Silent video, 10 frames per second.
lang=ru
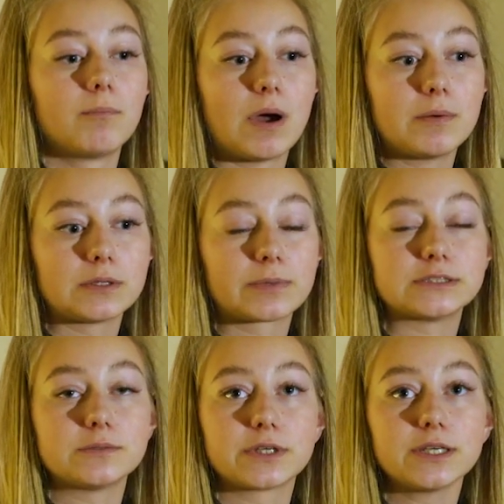Мама
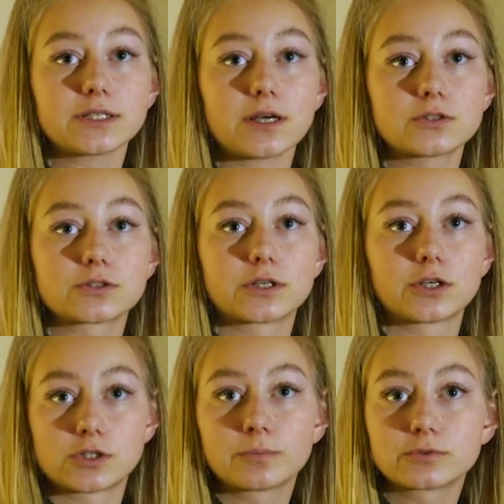набрала мне сразу же,
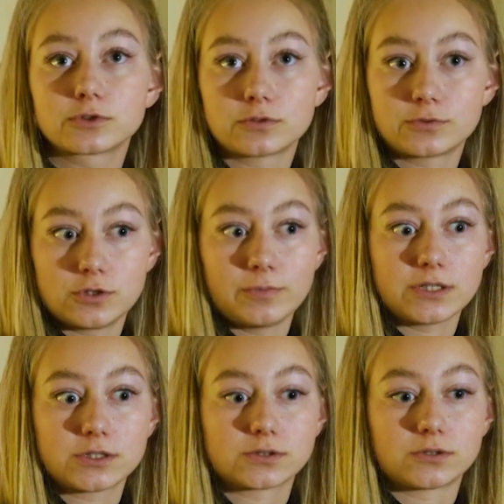говорит, что, что, что
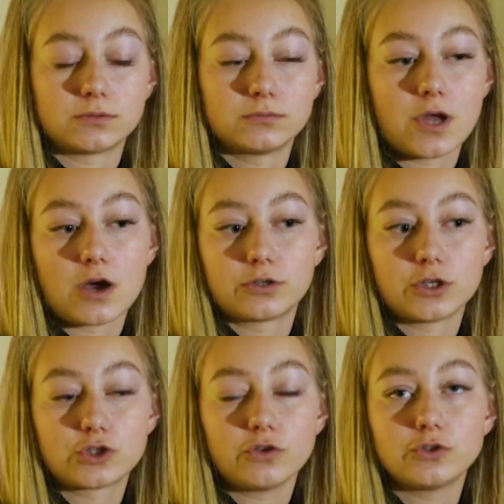произошло? Я говорю,
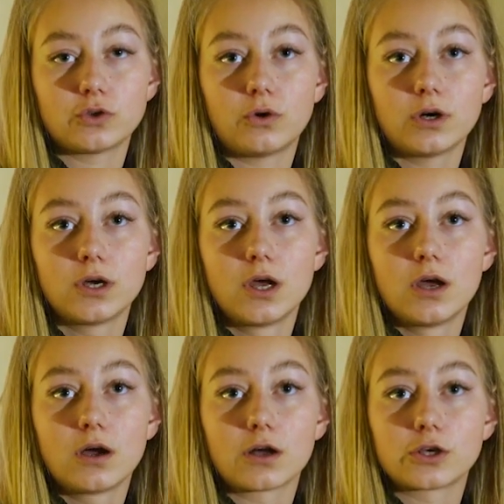да ничего, все ок.
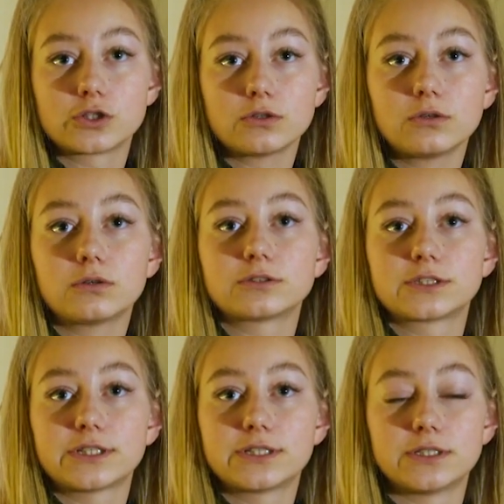Говорит, что
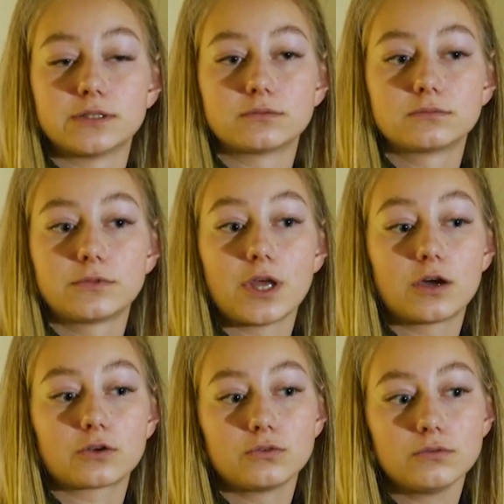за такси? Я
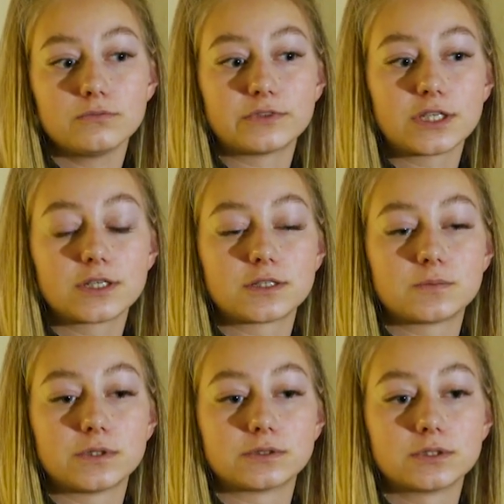говорю, ну, водитель
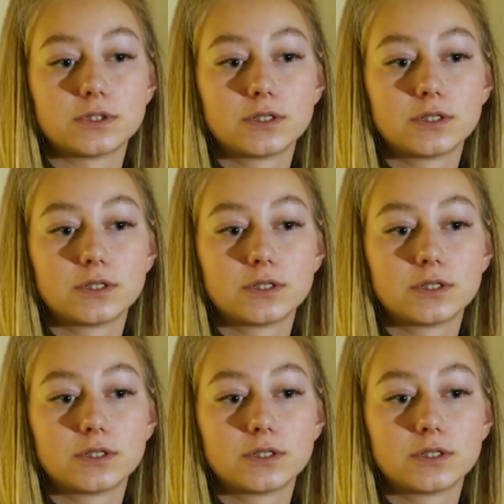сбил.